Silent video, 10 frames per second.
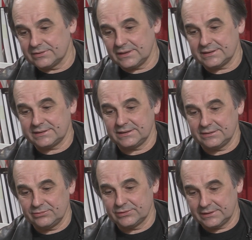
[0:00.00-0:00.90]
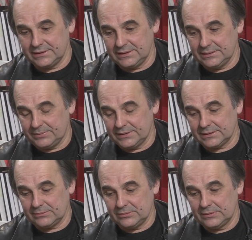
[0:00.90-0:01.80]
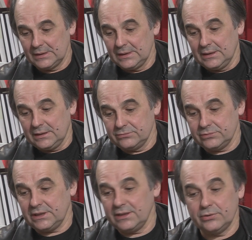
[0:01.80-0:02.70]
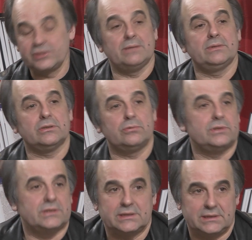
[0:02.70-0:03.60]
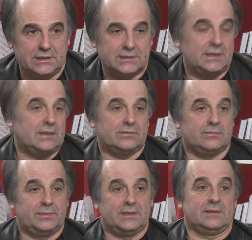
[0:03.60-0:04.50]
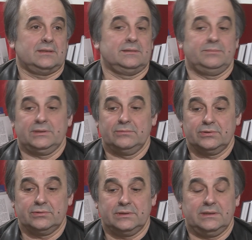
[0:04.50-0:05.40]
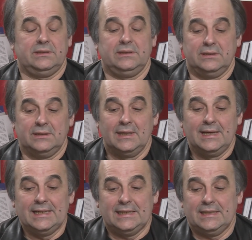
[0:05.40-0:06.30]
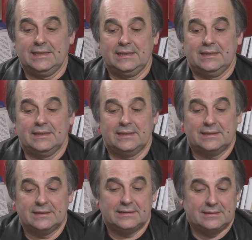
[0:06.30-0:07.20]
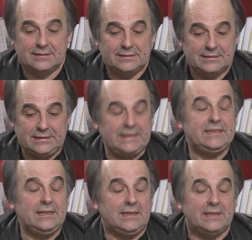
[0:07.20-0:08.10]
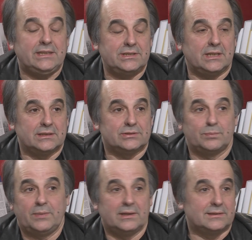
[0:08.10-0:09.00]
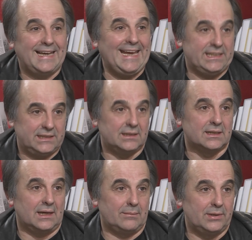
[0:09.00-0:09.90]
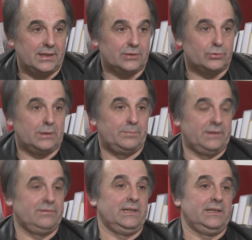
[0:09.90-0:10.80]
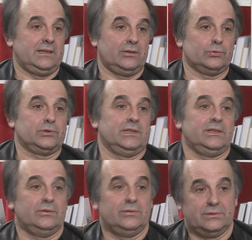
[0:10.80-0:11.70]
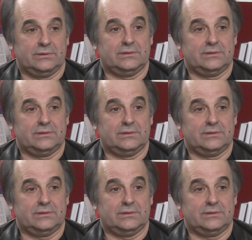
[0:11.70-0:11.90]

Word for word: власти, вот, и поэтому ну, я говорю, чем это кончится, я знаю прекрасно, потому что такие, э, такие, когда человек наступает на эти грабли, которые привели к крушению